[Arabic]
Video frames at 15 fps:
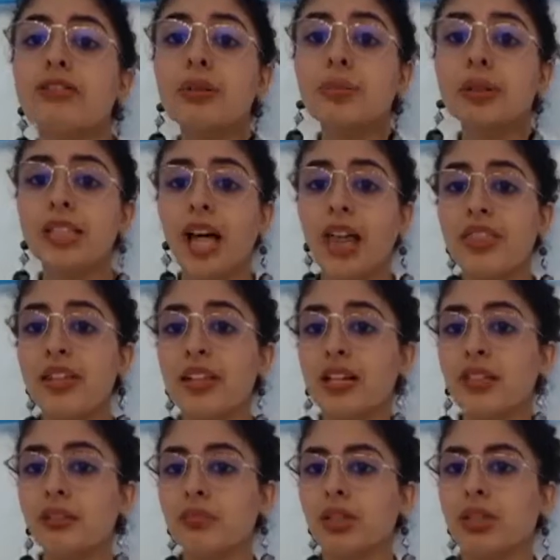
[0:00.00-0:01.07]
فما
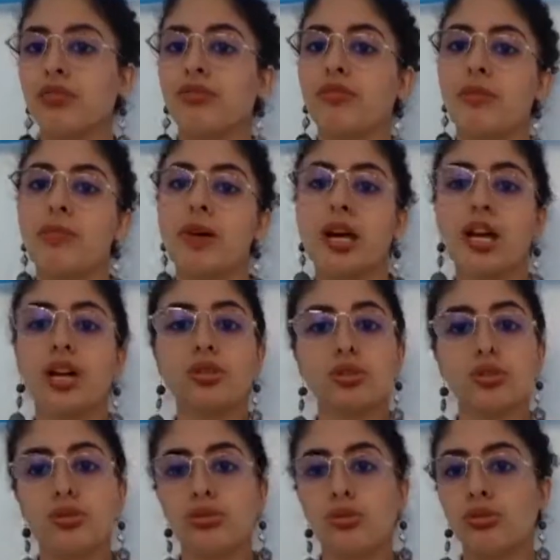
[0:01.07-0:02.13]
تحضيرات مادام فما
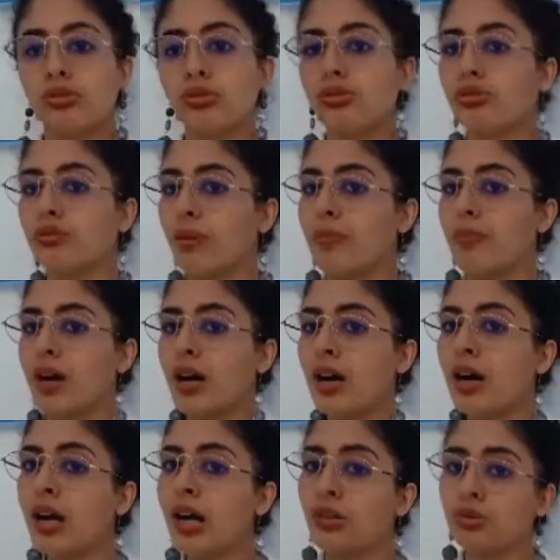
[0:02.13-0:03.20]
جاتو فما
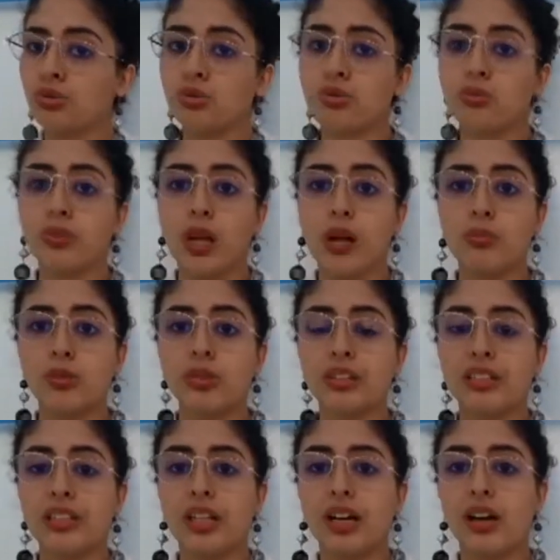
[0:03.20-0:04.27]
صوت متاع
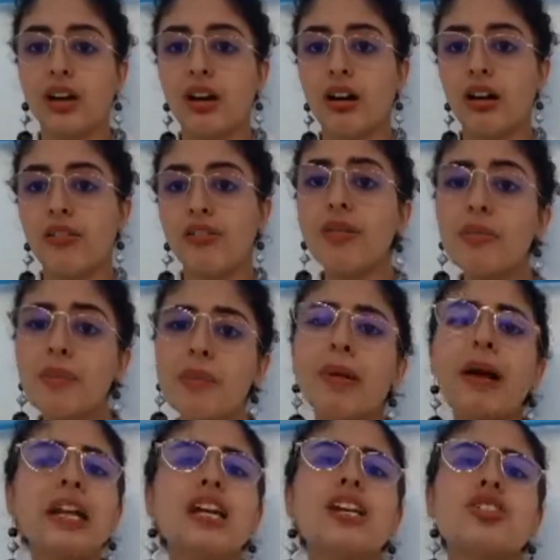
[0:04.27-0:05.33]
موسيقى فما
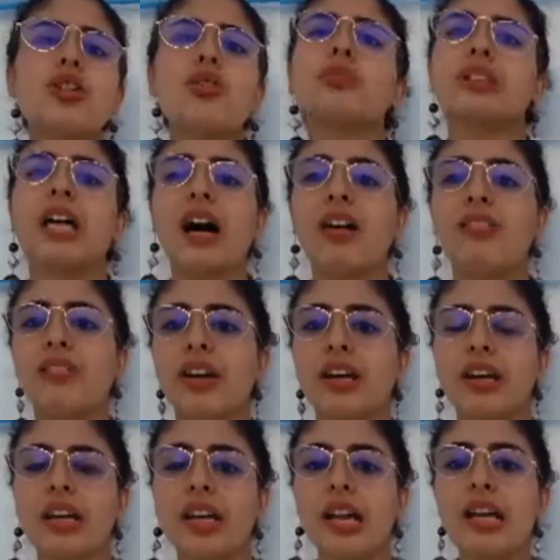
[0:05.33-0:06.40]
معناها جو متاع حفله
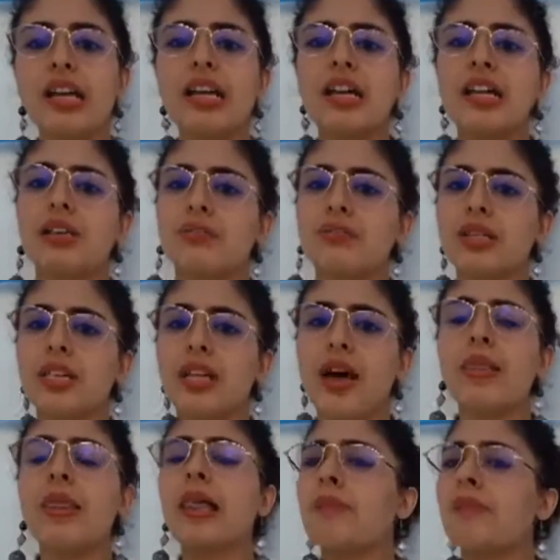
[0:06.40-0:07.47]
لكن مينا
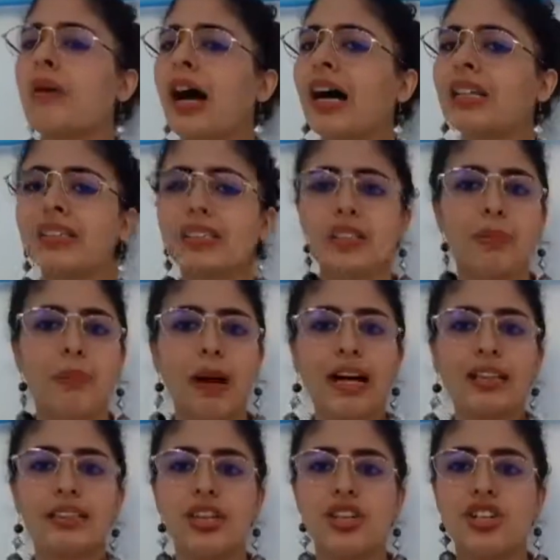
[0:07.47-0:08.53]
ما حست
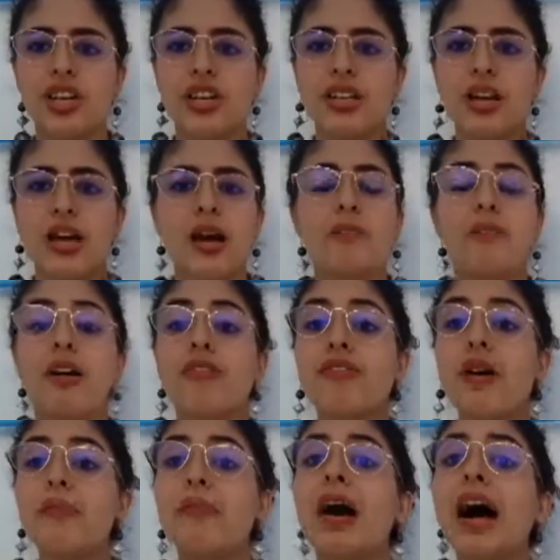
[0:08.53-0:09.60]
بحتى شيء ما
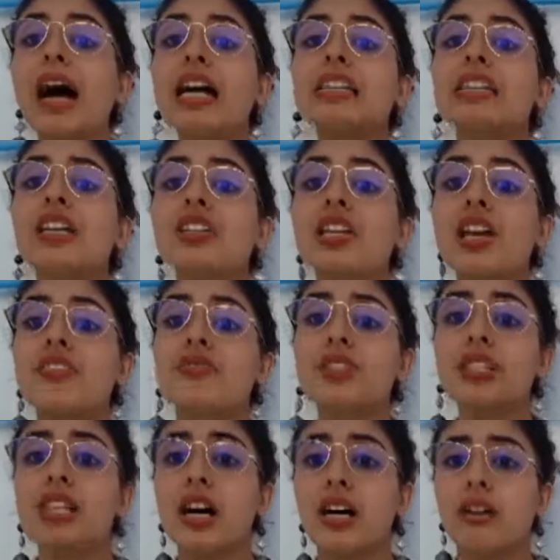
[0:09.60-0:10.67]
فما حتى شيء
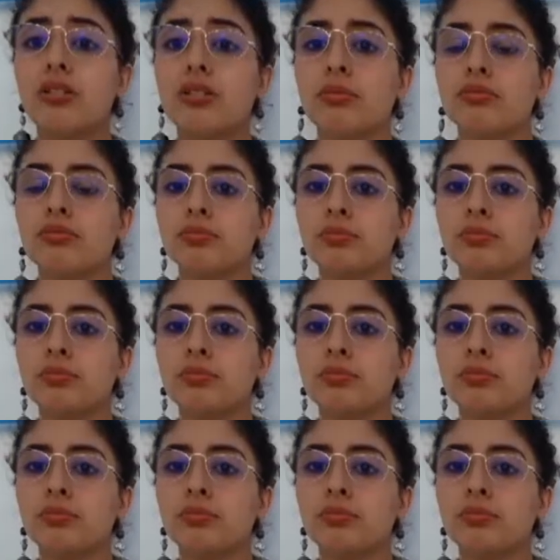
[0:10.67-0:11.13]
في دارهم